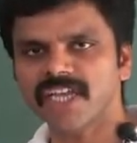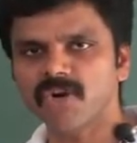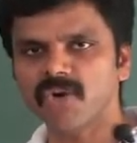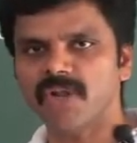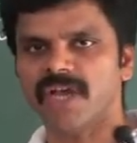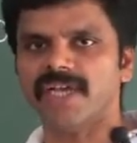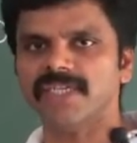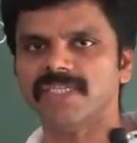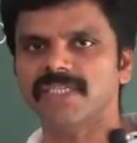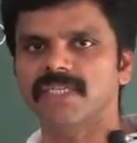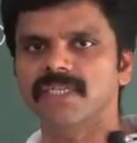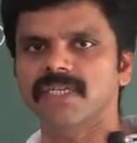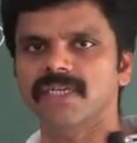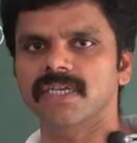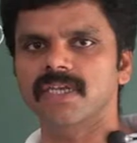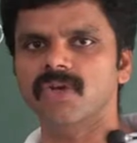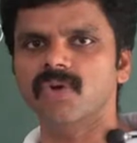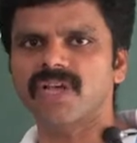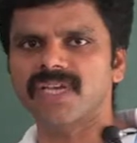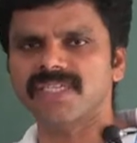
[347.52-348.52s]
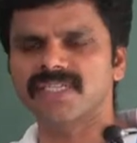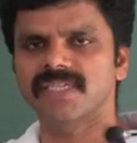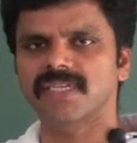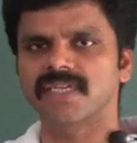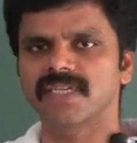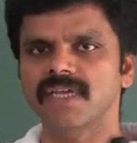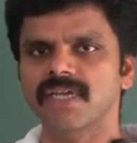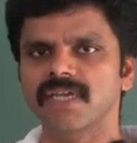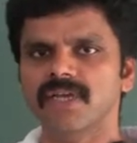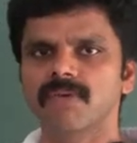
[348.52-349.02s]
எவ்வளோ ஆசிட் இருக்குது எவ்வளோ ஆசிட்
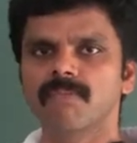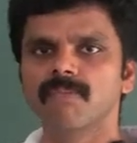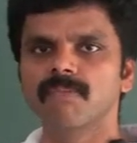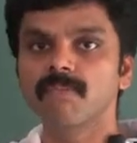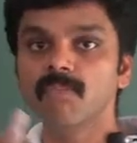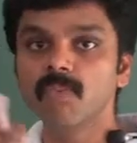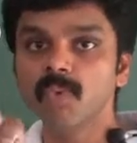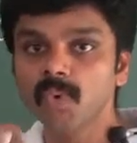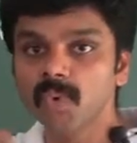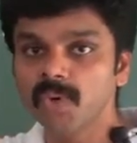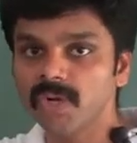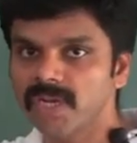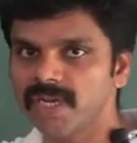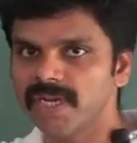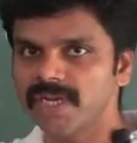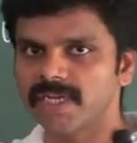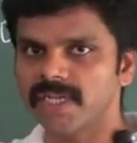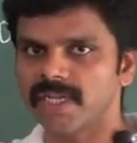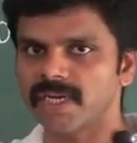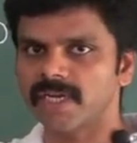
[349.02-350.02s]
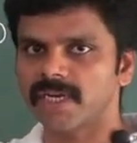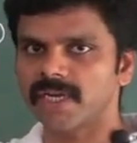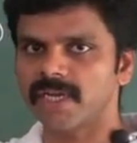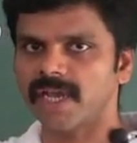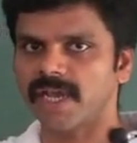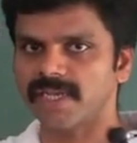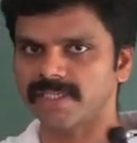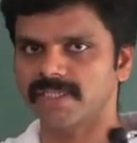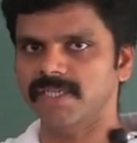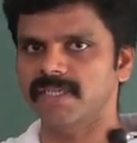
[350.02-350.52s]
இருக்குது மூணு லிட்டர்
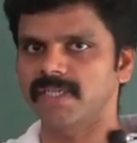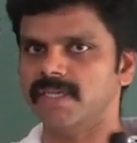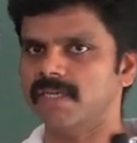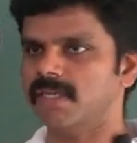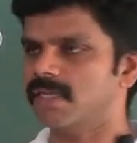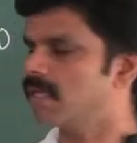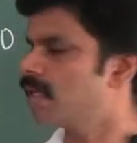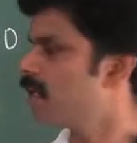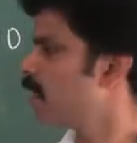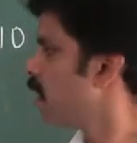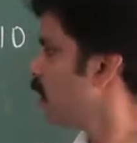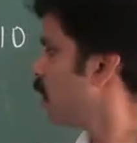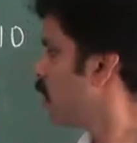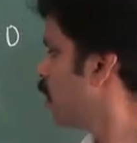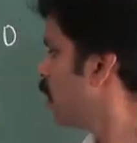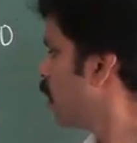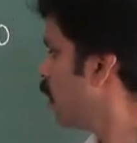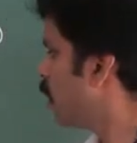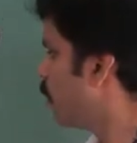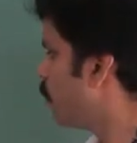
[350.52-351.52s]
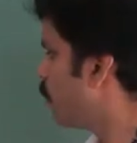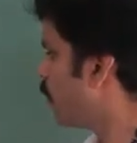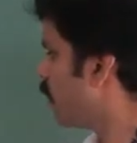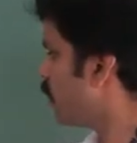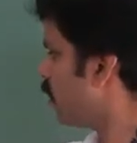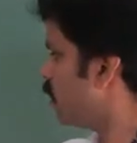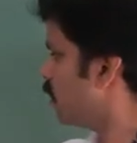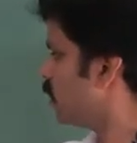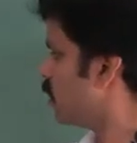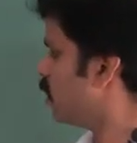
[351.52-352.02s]
ஆசிட் இருக்குது இப்போ
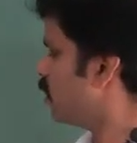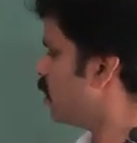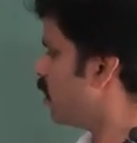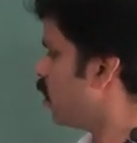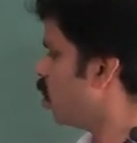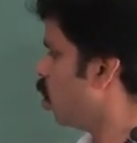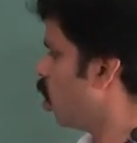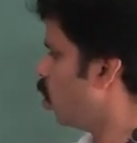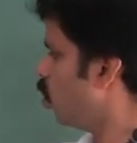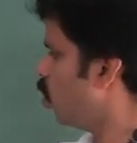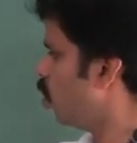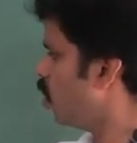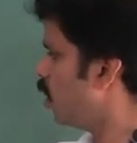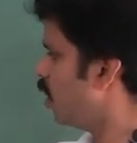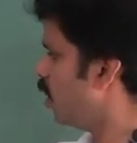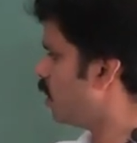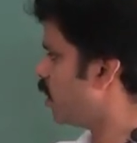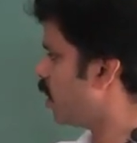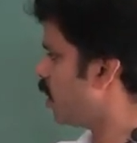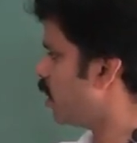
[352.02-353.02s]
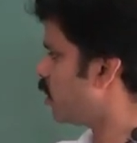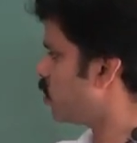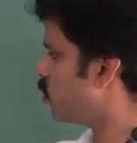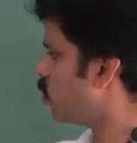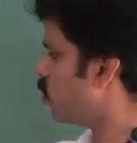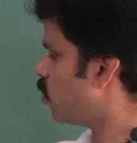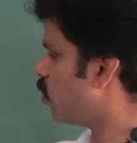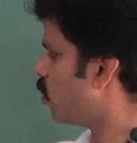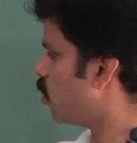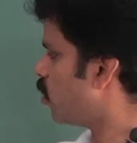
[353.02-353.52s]
தானே இது நீ எவ்வளோ லிட்டர்
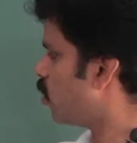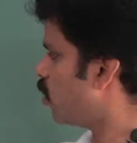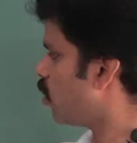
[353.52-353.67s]
எடுத்தியோ